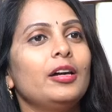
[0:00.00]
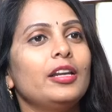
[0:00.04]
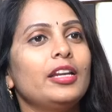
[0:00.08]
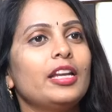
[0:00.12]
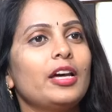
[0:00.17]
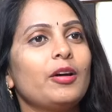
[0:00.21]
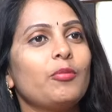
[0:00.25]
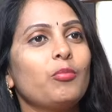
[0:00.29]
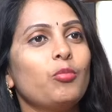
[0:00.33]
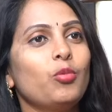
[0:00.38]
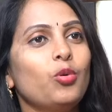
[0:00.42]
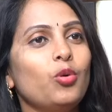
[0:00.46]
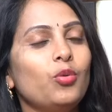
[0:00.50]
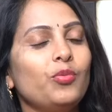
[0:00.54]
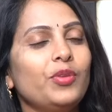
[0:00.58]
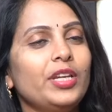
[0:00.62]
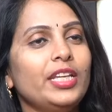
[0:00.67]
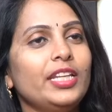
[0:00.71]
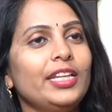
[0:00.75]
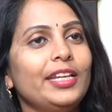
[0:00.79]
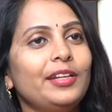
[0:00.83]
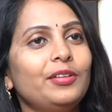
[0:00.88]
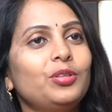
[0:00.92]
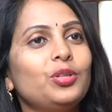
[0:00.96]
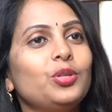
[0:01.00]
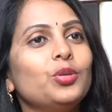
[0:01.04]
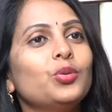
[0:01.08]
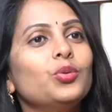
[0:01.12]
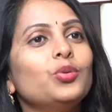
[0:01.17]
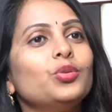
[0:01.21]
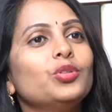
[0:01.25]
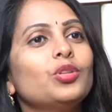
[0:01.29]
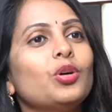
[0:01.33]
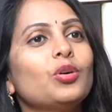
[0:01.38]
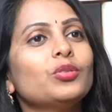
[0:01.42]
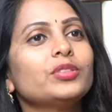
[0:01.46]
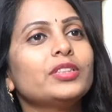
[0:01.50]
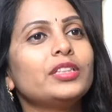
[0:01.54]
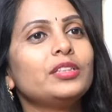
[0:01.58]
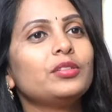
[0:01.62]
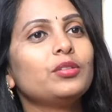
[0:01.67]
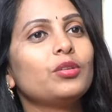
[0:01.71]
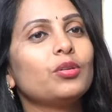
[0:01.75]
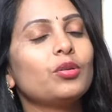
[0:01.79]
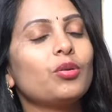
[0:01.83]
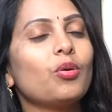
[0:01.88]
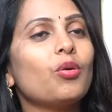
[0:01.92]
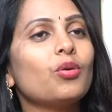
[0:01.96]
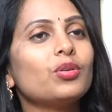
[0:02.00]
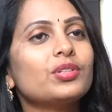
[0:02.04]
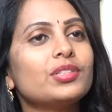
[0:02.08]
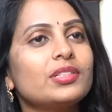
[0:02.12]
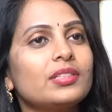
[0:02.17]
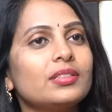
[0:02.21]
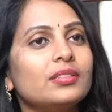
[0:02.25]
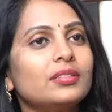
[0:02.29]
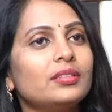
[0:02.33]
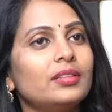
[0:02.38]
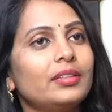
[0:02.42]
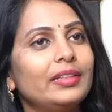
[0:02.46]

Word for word: నా మూవీ నేను టూ థౌజండ్ క్రోస్